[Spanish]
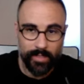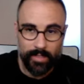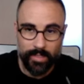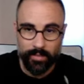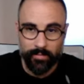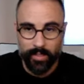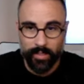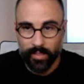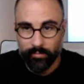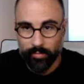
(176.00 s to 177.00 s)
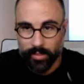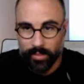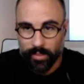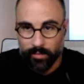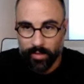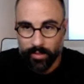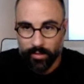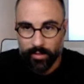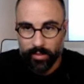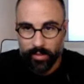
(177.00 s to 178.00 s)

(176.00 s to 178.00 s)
inscribir, aquí pone inscripción